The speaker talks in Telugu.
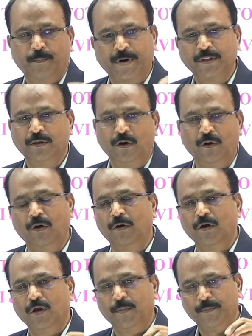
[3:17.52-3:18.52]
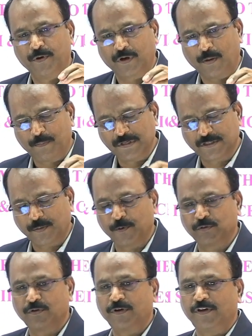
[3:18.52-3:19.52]
పరిధుల్లో మీరు కంపల్సరీ
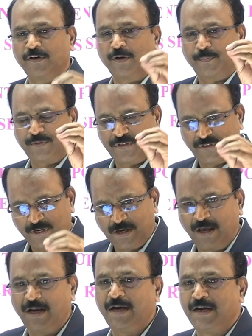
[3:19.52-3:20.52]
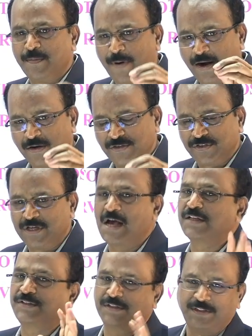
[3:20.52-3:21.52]
ప్రభుత్వానికి విజ్ఞప్తి చేయాలి డిమాండ్
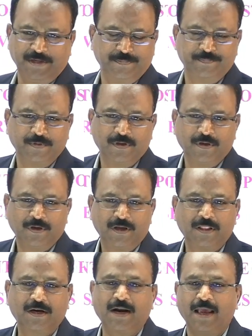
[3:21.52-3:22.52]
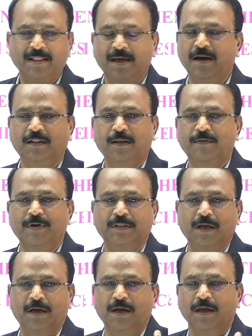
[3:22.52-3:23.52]
చేయాల్సిందే ఎందుకంటే ఐదేళ్ల
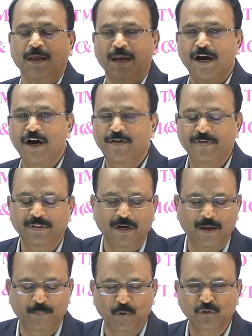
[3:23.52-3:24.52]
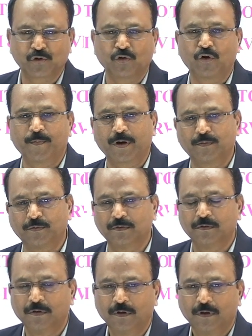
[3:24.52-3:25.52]
తర్వాత ఏడు వందల పోస్టులకు మనము
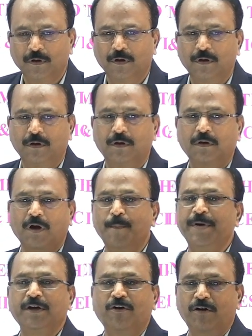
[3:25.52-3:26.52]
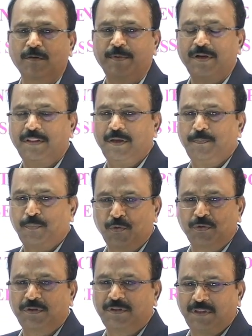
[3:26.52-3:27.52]
కంప్లీట్ కావడం అనేది
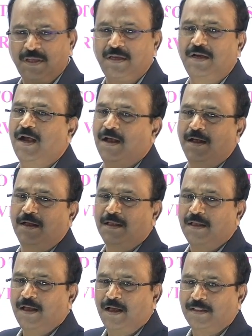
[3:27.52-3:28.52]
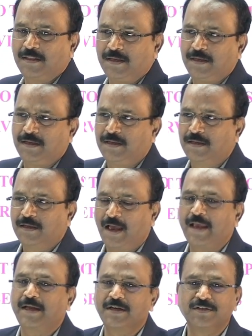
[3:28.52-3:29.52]
పూర్తిగా అది
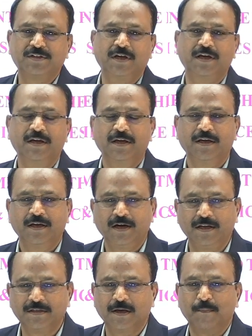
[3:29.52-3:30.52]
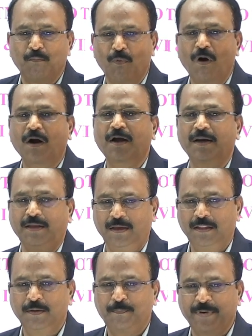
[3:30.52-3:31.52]
ఐ కెన్ సే ఇట్ ఈజ్ ఏ మోకరి
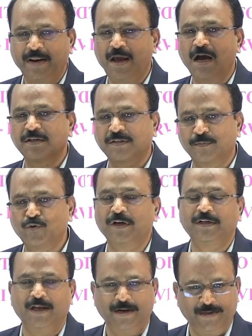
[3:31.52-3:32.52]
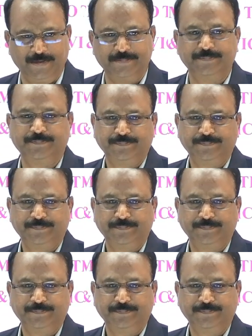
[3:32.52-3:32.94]
అది పరిహాసము అంటాను నేను